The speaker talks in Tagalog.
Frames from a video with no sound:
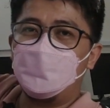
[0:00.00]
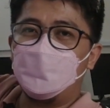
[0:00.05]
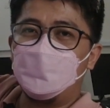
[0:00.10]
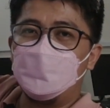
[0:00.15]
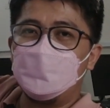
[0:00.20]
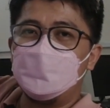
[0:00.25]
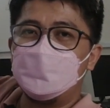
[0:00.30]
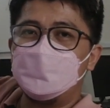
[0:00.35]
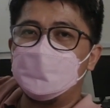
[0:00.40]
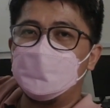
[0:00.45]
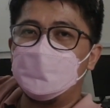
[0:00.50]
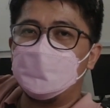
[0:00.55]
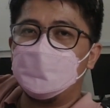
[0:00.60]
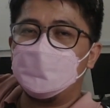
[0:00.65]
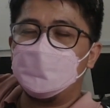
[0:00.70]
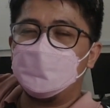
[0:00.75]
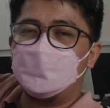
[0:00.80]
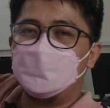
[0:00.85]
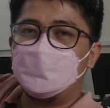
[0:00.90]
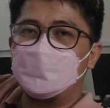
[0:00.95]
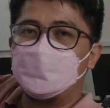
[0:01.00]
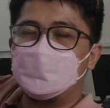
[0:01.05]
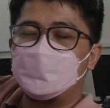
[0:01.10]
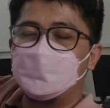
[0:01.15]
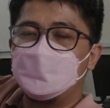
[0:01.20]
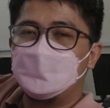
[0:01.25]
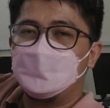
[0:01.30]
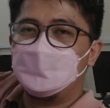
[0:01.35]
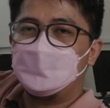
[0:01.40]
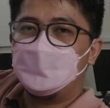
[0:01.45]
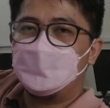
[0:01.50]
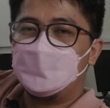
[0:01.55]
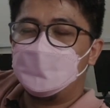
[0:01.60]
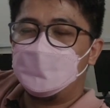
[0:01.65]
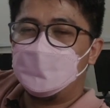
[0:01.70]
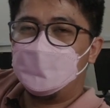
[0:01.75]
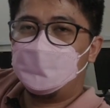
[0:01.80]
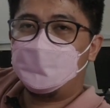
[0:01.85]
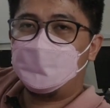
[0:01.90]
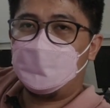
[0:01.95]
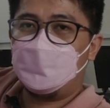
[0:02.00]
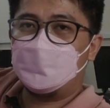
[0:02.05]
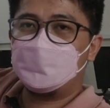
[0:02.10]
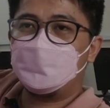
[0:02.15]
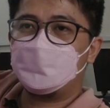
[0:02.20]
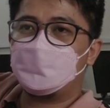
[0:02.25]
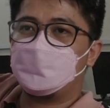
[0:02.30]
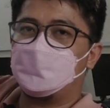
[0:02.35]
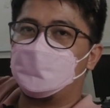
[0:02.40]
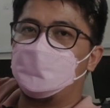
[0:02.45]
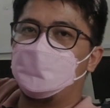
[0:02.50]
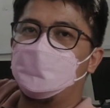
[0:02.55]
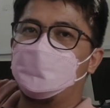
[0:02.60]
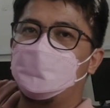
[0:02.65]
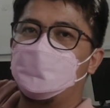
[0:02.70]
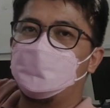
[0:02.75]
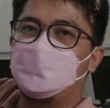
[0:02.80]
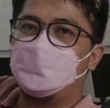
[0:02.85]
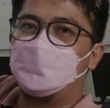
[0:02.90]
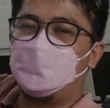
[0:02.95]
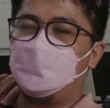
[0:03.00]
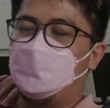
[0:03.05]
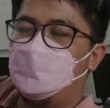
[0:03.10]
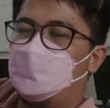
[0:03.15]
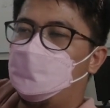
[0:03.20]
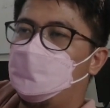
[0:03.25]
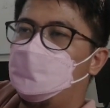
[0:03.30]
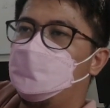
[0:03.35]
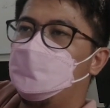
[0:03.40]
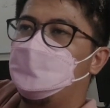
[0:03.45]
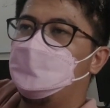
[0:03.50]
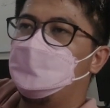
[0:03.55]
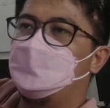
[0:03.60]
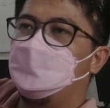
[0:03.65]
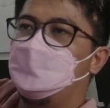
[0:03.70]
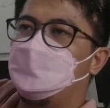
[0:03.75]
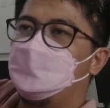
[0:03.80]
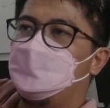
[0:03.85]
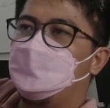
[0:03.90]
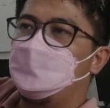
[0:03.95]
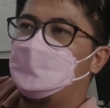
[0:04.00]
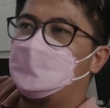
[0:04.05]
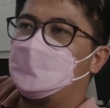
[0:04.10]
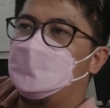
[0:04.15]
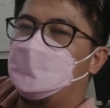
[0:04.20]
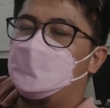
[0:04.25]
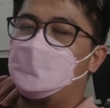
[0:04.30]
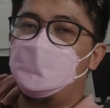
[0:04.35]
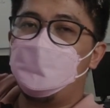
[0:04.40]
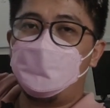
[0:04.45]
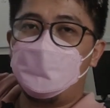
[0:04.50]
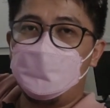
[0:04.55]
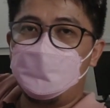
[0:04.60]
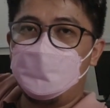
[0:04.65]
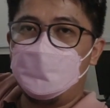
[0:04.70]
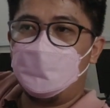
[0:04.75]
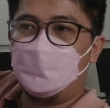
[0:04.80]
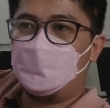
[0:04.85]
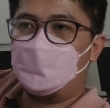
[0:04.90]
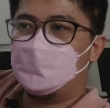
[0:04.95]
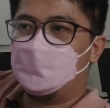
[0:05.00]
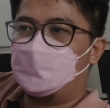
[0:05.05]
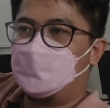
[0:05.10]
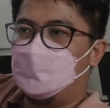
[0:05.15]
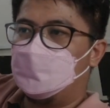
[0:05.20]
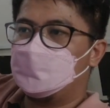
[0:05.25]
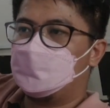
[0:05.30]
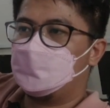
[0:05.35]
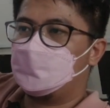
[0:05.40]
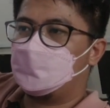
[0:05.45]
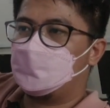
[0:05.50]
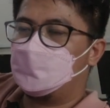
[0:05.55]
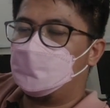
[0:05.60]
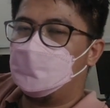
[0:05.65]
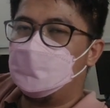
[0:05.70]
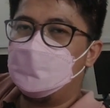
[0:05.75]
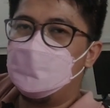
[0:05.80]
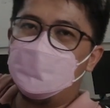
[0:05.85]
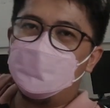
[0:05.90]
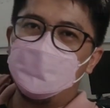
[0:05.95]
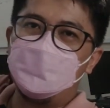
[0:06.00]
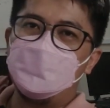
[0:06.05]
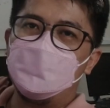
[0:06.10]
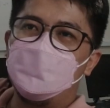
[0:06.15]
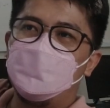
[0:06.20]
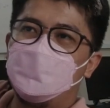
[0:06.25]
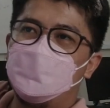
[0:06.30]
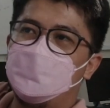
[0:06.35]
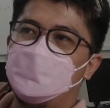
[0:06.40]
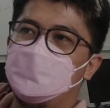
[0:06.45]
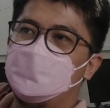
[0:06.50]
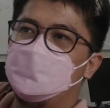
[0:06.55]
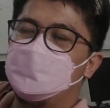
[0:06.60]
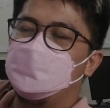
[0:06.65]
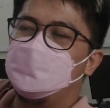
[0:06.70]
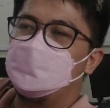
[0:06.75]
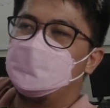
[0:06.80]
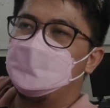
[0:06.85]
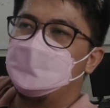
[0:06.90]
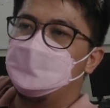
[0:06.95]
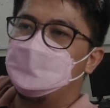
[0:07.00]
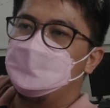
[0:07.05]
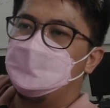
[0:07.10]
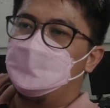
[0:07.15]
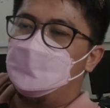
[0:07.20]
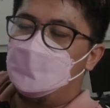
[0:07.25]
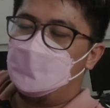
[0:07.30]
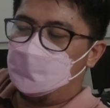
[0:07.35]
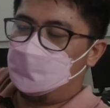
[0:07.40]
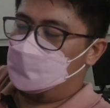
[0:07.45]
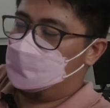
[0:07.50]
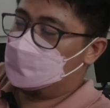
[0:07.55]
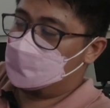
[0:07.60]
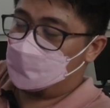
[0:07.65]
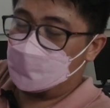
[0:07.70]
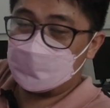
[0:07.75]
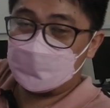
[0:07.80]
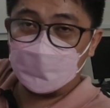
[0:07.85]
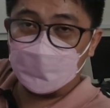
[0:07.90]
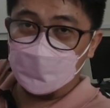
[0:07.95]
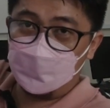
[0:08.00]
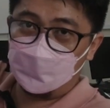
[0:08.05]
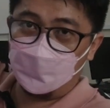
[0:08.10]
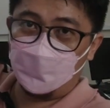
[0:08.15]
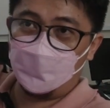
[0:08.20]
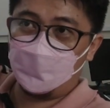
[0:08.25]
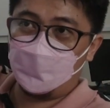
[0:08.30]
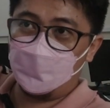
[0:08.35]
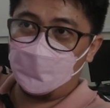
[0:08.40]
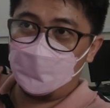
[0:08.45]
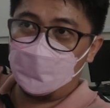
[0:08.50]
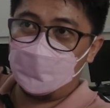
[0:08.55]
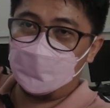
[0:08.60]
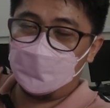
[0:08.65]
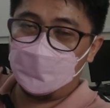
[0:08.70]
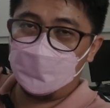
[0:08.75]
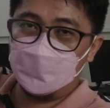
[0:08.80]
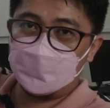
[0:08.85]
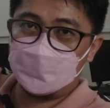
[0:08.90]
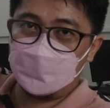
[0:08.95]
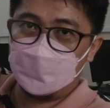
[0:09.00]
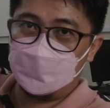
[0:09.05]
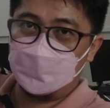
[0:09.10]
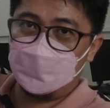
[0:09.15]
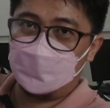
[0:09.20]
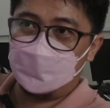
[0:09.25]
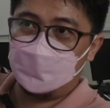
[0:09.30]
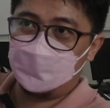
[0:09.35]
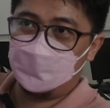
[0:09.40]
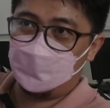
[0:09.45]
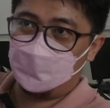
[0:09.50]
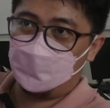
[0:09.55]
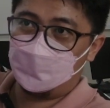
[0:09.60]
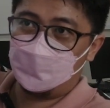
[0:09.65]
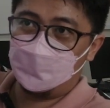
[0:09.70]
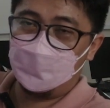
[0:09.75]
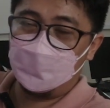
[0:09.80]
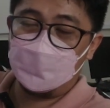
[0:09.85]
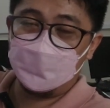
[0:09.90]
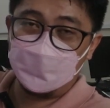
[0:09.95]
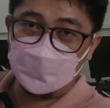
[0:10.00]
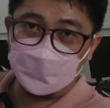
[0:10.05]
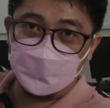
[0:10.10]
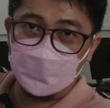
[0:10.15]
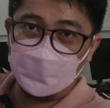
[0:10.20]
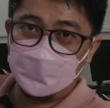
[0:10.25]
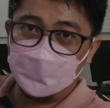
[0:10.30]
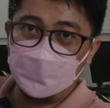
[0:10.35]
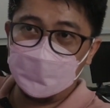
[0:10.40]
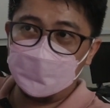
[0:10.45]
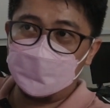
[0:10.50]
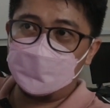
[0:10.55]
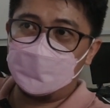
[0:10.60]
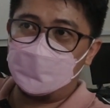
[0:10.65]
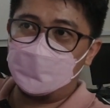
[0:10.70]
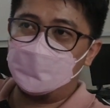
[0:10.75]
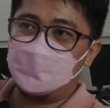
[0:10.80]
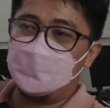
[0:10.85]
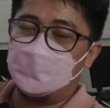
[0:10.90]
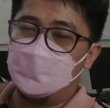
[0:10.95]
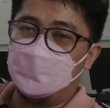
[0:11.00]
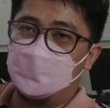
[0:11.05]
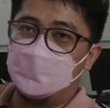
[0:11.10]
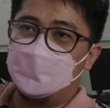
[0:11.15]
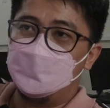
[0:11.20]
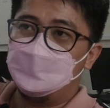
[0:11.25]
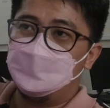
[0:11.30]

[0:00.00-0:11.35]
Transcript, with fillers: po kayo ng, ng processor, Okay? Ano yung pipiliin yung processor? Kinakailangan, at especially po kung hindi siya, ano, kumbaga mag-build kayo ng,